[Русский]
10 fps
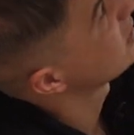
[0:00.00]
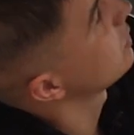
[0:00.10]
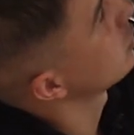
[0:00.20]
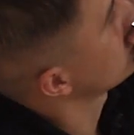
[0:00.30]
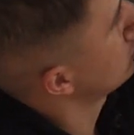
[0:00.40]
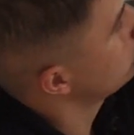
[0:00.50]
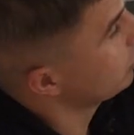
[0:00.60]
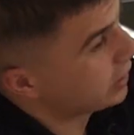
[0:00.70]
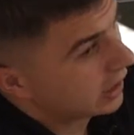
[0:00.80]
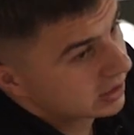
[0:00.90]
по всему
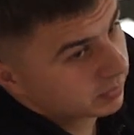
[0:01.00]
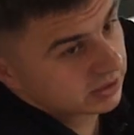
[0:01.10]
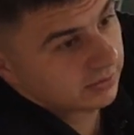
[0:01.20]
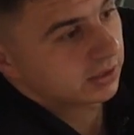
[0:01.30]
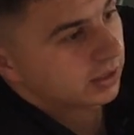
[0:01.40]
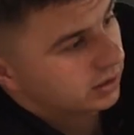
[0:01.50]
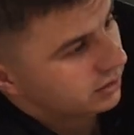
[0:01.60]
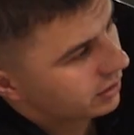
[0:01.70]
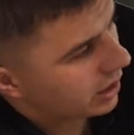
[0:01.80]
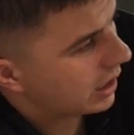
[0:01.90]
салону меняется подсветка.
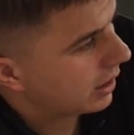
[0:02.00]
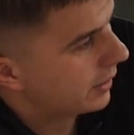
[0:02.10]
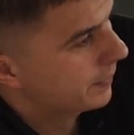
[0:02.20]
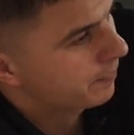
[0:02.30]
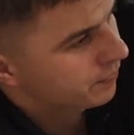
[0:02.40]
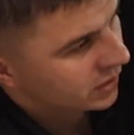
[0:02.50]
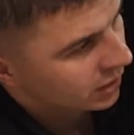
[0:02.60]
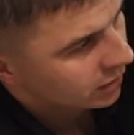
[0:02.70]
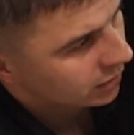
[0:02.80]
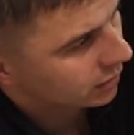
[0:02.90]
На дверях,
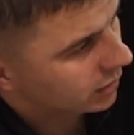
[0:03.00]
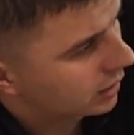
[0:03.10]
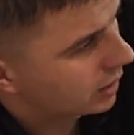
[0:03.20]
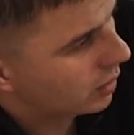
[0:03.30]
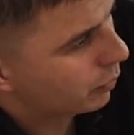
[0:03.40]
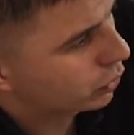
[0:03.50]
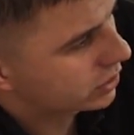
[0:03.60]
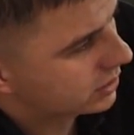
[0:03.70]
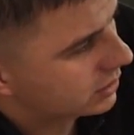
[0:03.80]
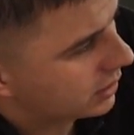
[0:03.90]
э,
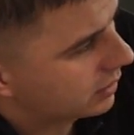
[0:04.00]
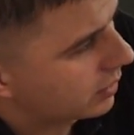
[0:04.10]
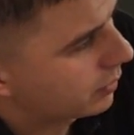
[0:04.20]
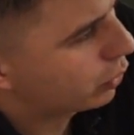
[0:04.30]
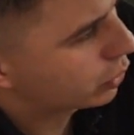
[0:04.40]
под, э,